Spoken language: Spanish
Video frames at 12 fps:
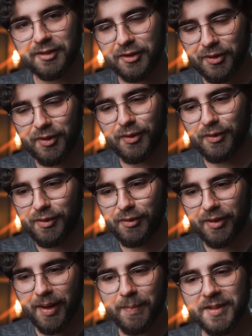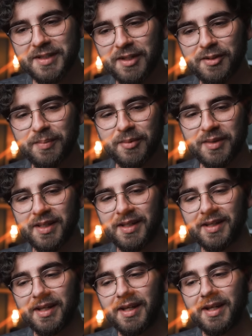en todo lo que ha pasado
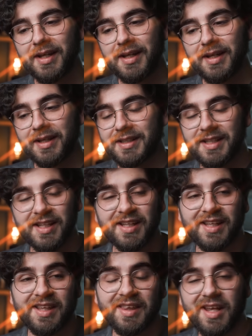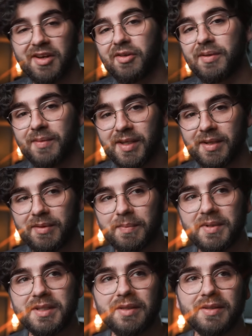porque es que quizás no debería
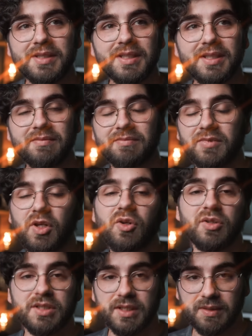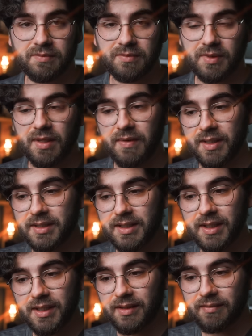haber pasado así, no lo sé. La verdad es
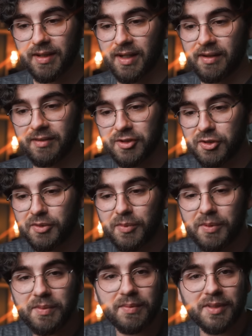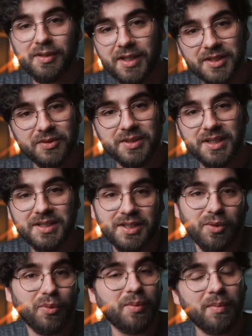que yo voy viviendo las cosas
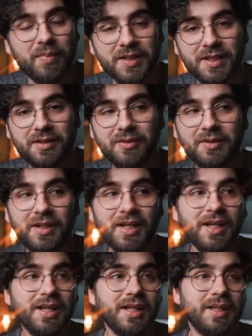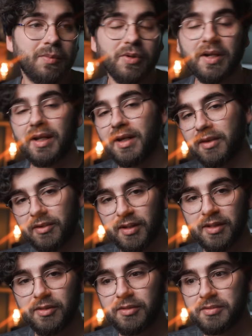según van pasando y voy
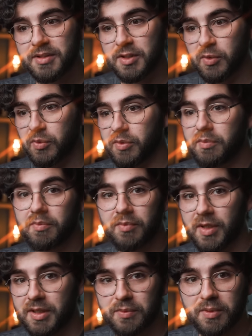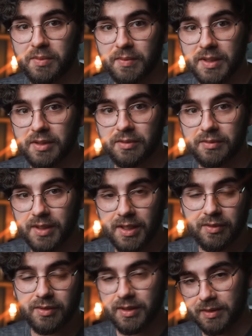reaccionando según las voy viviendo. O
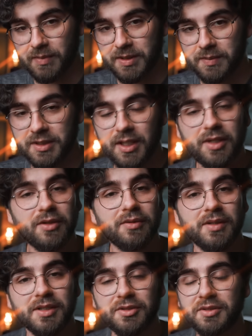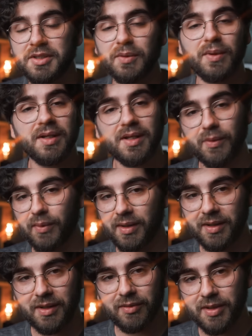sea, no tiene más misterio y esto es igual que
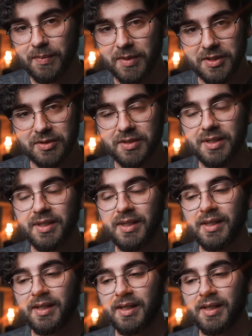cualquier otra persona